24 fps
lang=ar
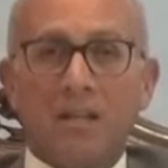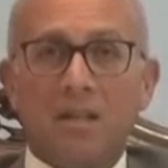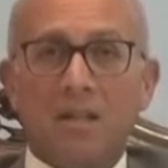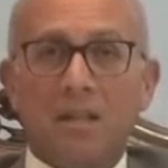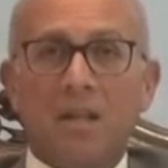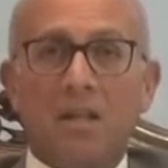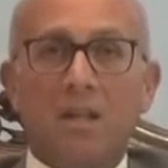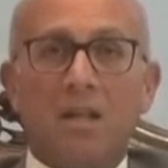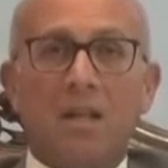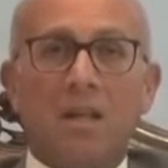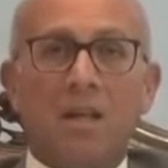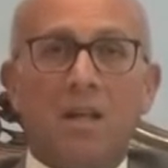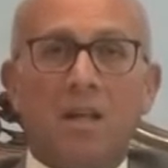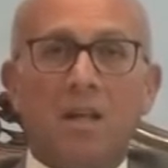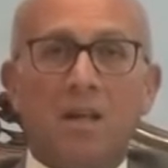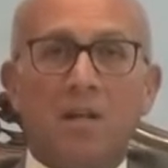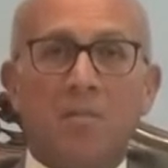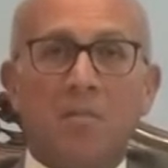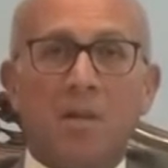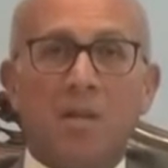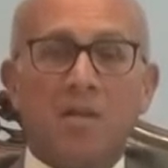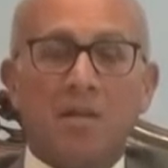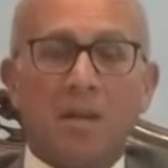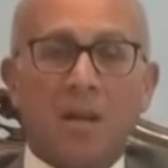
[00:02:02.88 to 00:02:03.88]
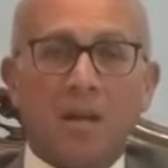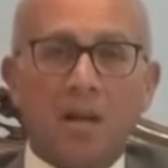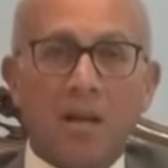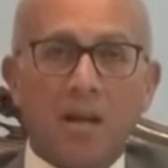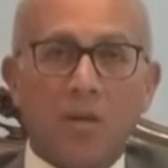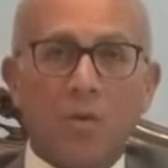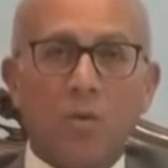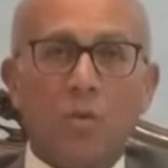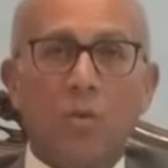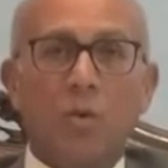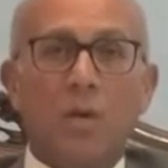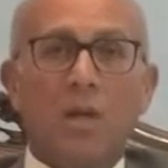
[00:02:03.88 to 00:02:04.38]
دي آه،
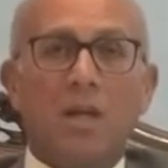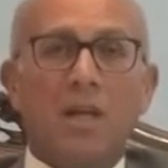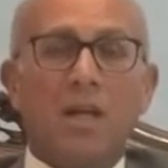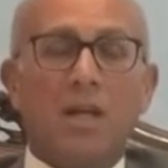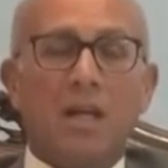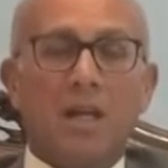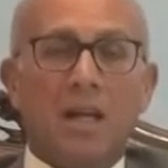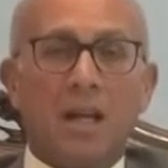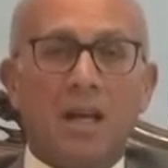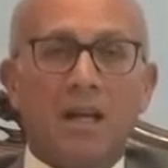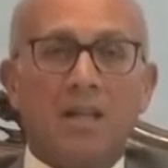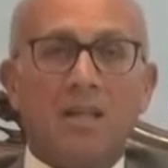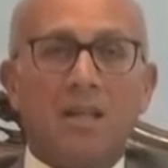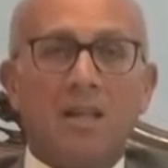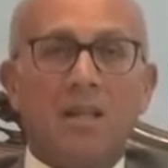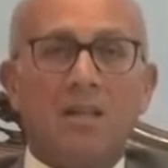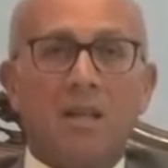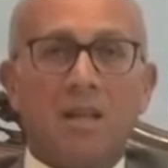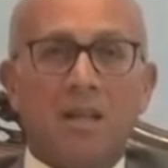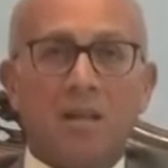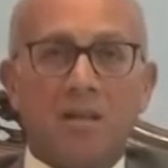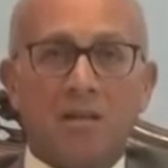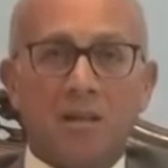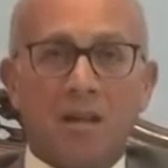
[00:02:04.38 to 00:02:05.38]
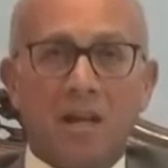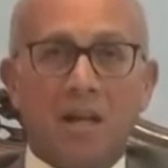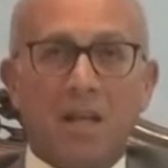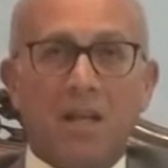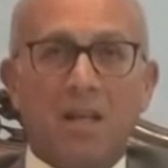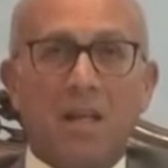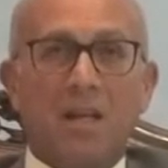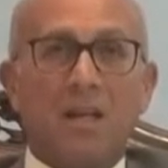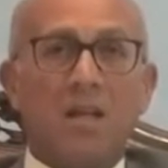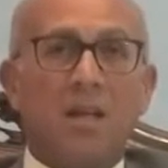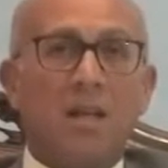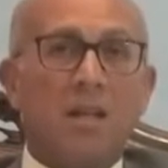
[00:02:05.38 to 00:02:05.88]
بيصلحوا العادات
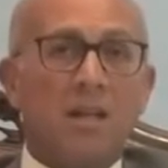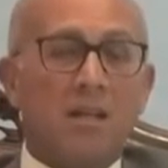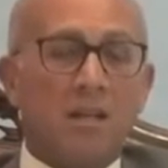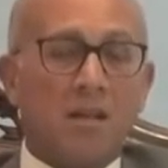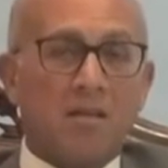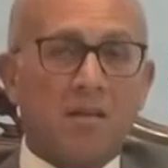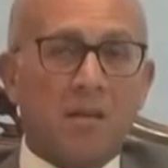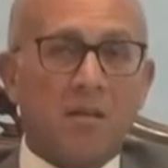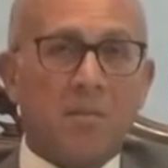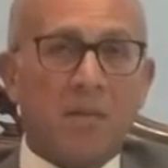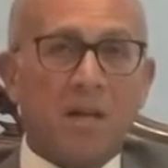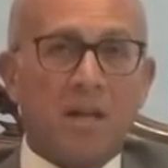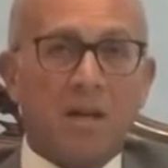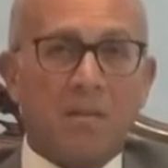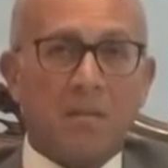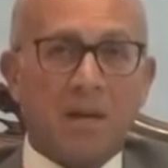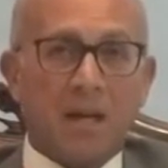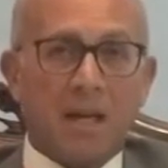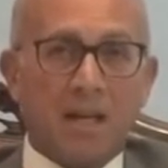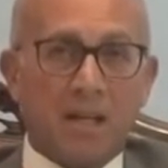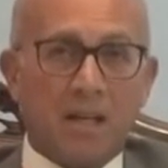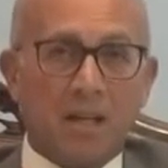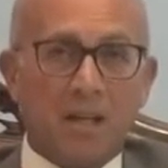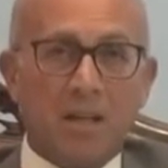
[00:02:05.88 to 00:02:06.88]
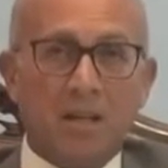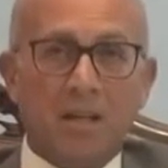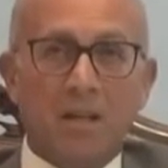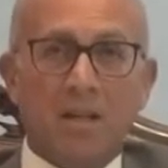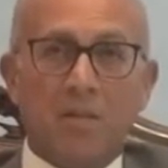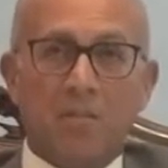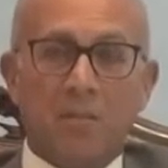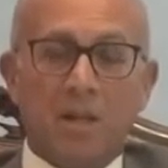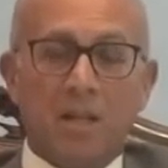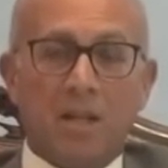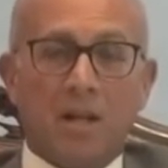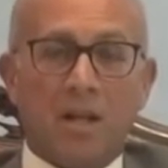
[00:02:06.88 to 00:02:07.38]
الغذائيه اللي تستمر معانا
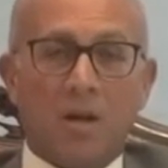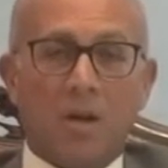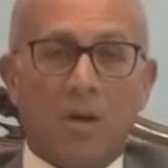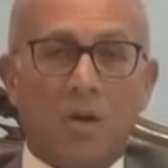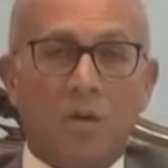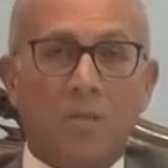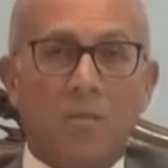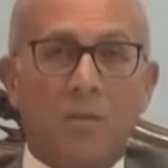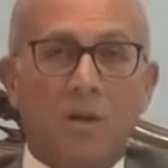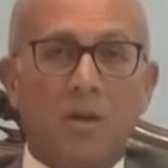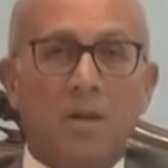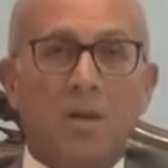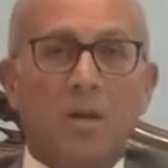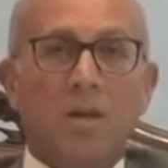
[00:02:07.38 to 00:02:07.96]
مدى العمر